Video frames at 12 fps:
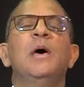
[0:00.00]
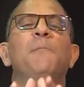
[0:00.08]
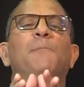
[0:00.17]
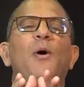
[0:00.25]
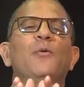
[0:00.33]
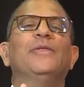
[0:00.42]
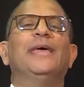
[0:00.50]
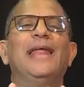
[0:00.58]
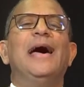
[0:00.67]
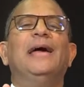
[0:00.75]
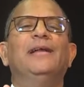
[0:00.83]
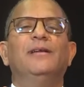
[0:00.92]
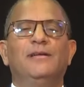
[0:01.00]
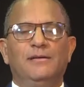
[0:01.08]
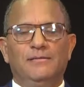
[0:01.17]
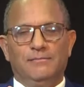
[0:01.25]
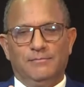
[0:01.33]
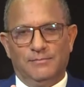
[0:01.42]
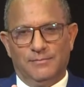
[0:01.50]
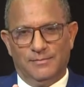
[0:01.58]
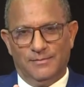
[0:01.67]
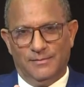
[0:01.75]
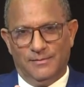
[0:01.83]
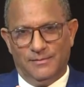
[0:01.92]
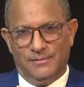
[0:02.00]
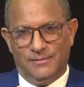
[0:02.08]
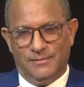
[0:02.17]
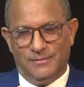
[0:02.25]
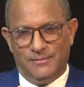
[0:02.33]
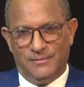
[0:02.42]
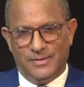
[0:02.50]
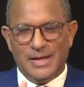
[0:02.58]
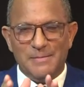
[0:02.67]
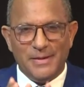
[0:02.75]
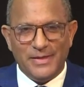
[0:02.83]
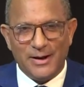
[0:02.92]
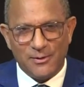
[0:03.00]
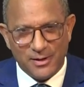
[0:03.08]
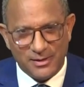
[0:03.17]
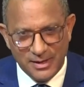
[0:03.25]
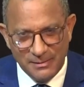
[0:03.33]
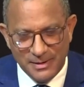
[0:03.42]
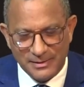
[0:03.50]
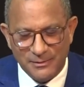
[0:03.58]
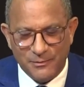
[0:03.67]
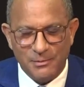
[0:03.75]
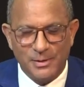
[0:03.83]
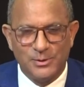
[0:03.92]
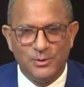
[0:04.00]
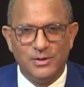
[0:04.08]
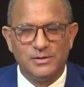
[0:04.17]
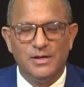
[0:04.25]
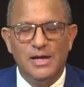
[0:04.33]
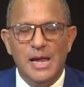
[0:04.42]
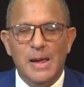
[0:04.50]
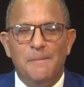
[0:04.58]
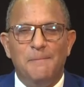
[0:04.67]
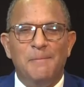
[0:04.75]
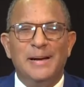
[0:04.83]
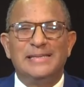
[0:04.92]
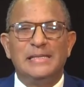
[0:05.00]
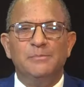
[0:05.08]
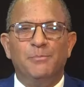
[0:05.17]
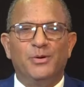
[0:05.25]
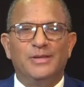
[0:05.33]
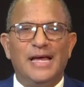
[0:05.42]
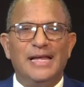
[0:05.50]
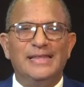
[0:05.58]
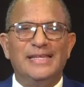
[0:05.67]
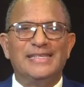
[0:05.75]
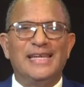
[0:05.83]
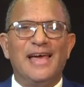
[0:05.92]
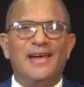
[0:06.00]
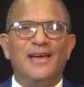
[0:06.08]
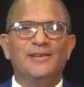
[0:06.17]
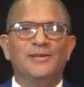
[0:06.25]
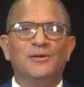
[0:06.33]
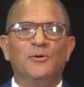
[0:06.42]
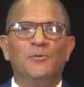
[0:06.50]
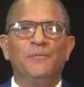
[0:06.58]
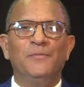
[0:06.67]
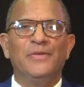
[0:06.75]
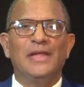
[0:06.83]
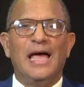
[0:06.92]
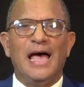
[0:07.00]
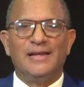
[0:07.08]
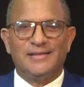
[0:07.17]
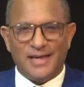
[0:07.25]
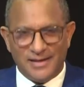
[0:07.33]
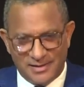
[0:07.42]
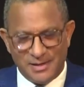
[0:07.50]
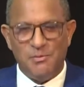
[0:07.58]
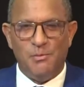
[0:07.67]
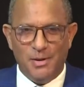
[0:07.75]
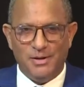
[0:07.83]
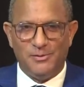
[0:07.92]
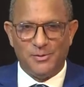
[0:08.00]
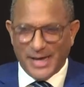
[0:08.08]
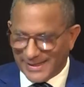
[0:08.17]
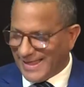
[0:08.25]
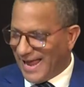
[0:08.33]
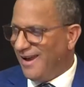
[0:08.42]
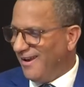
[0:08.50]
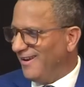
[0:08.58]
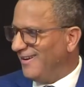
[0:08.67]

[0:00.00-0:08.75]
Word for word: ponderar de manera objetiva las informaciones más importantes que han acaecido hasta este momento. ¿Qué tal?